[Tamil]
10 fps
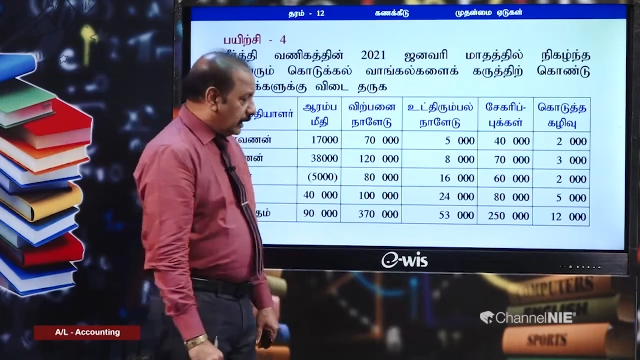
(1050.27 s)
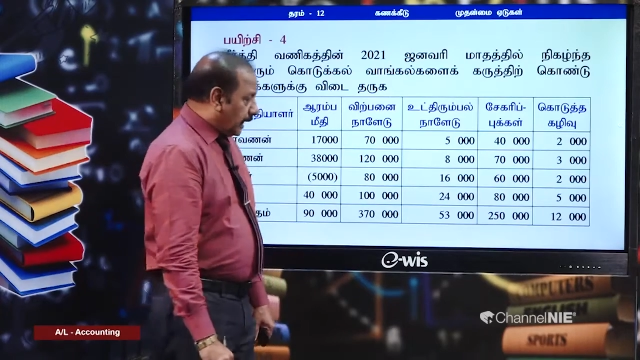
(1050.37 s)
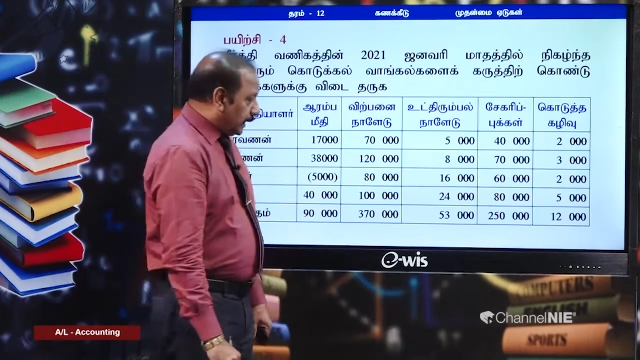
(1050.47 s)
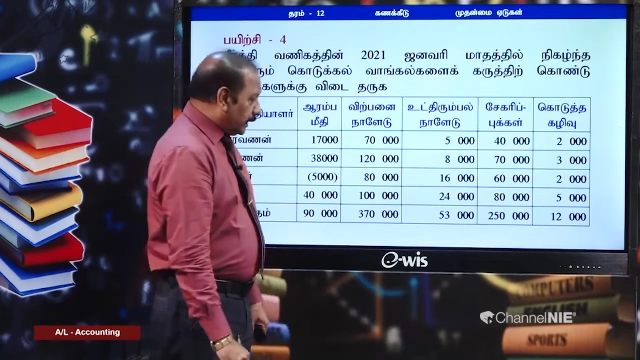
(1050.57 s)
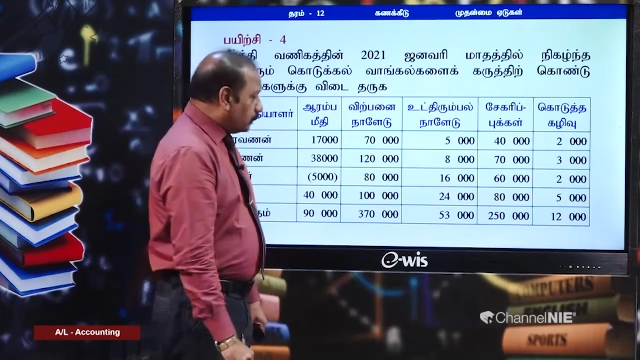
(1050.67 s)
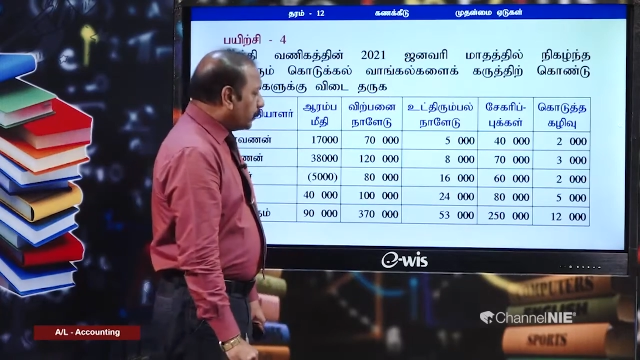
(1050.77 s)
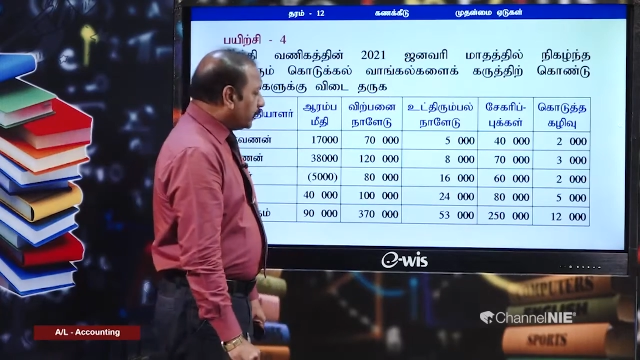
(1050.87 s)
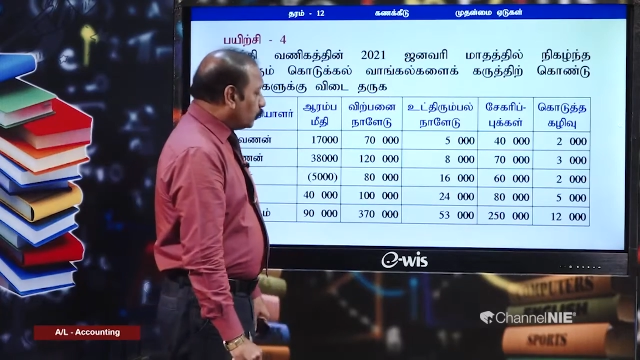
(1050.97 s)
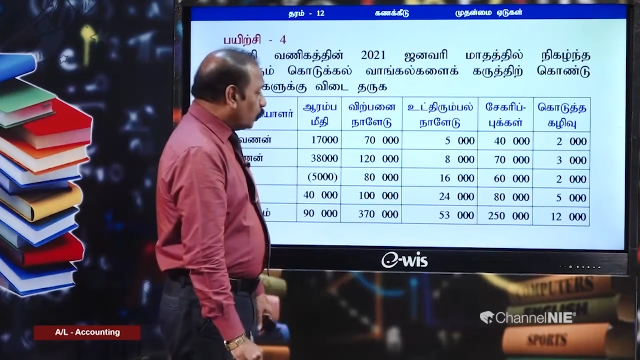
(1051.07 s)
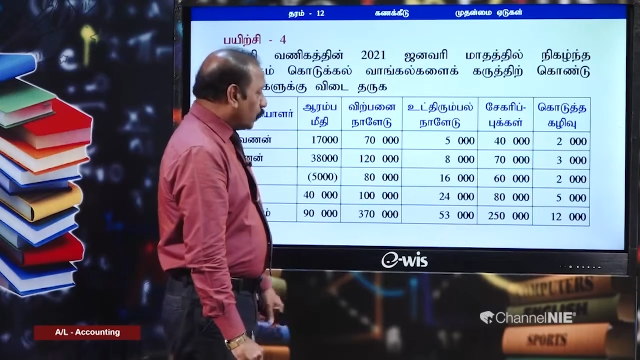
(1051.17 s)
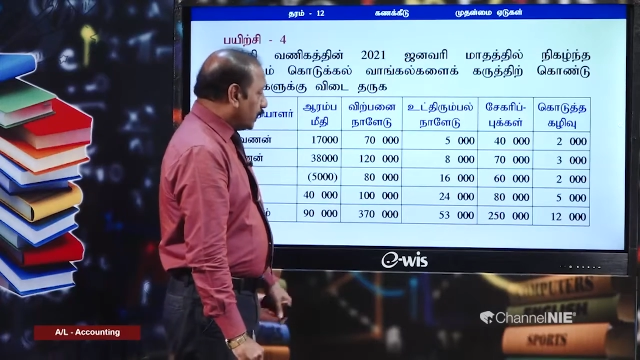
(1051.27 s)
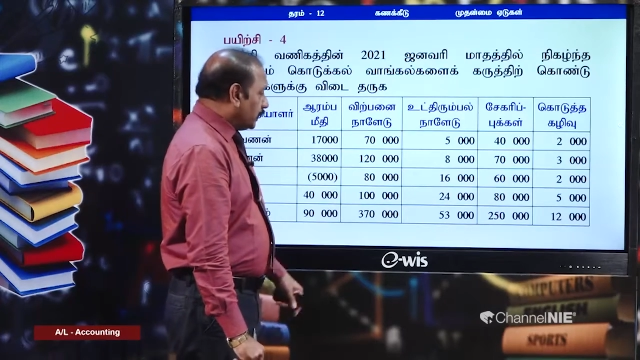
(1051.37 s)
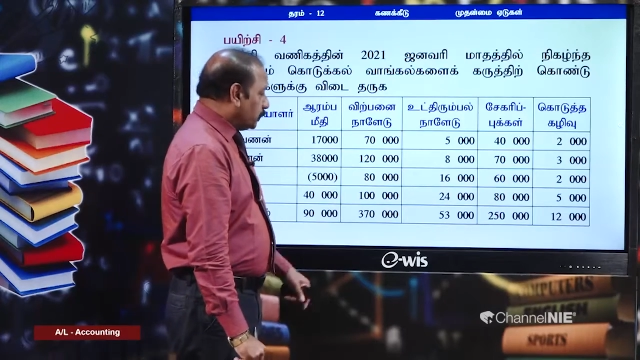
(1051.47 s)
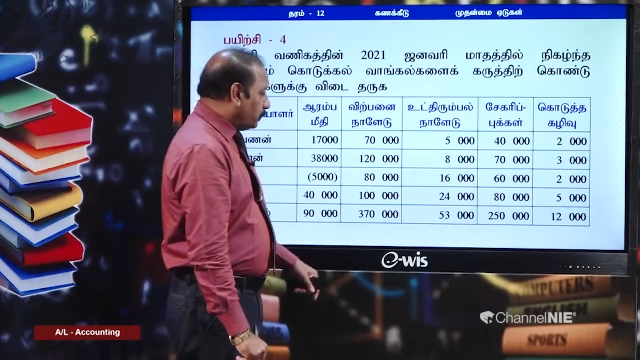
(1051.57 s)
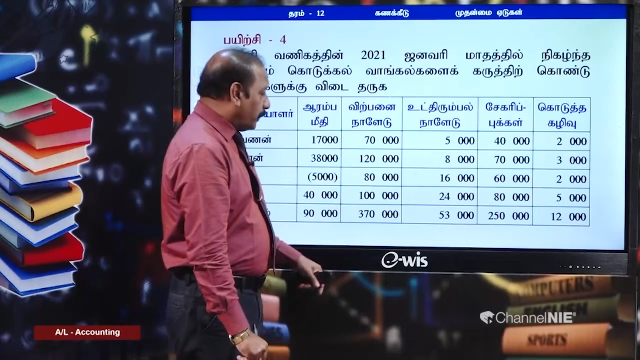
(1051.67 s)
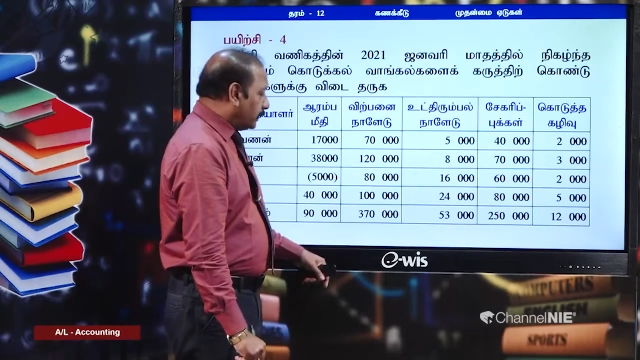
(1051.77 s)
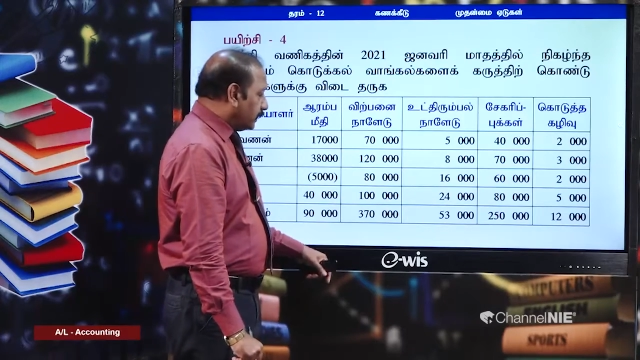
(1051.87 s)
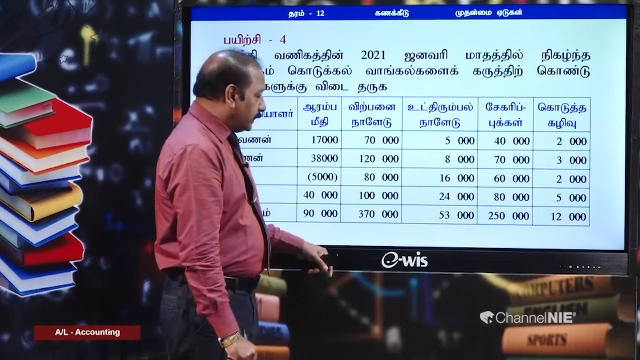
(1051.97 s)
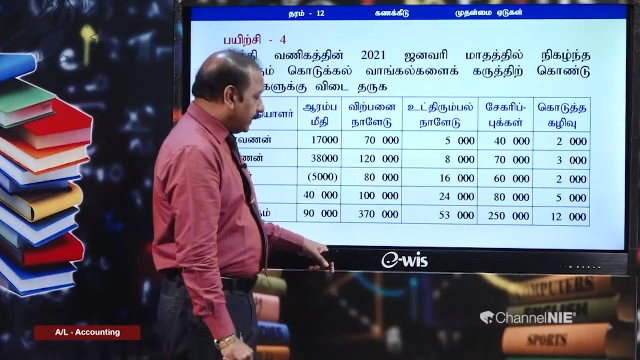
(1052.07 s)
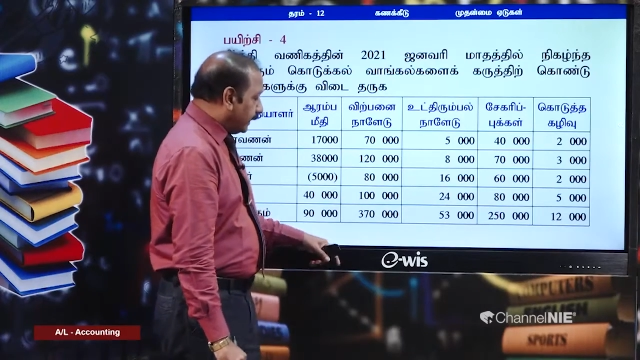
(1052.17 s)
கடன்பட்டோர் கட்டுப்பாட்டு
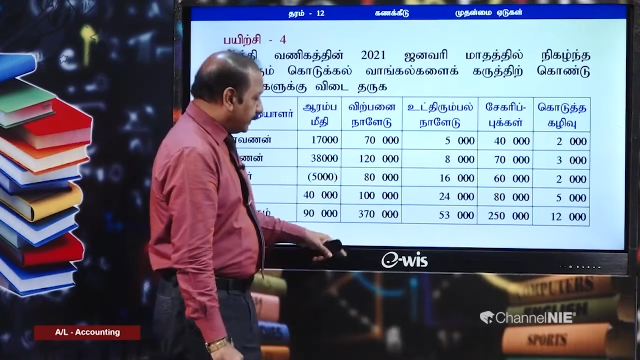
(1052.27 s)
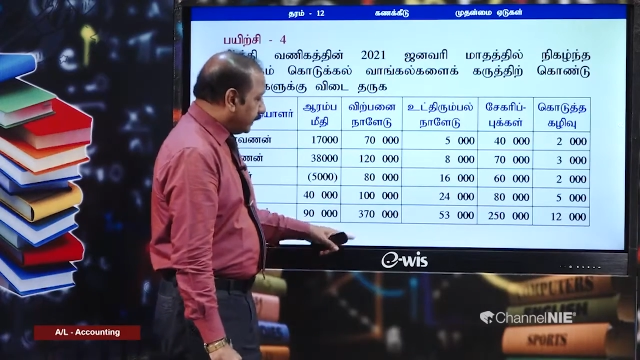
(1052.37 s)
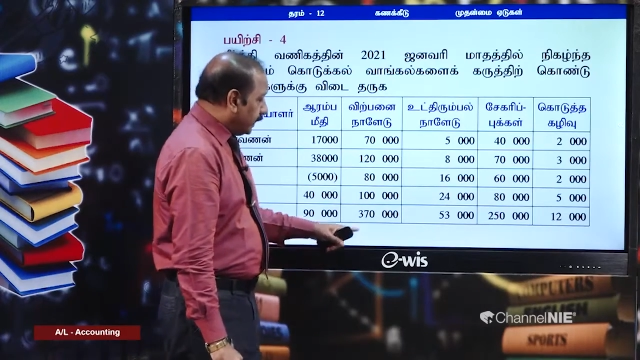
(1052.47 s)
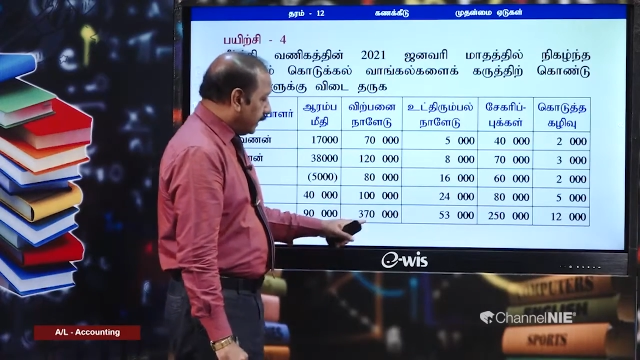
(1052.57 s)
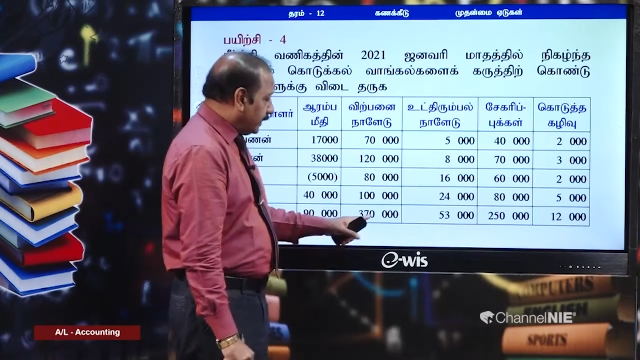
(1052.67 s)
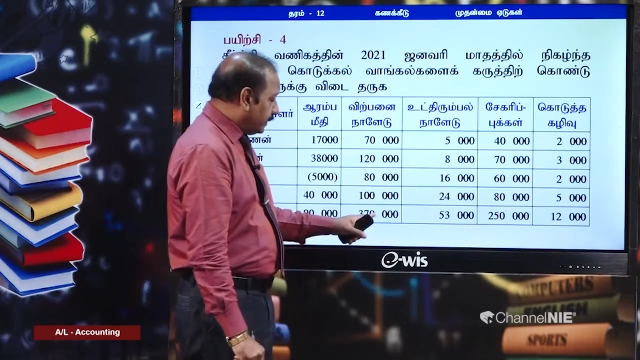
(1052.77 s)
கணக்கிலே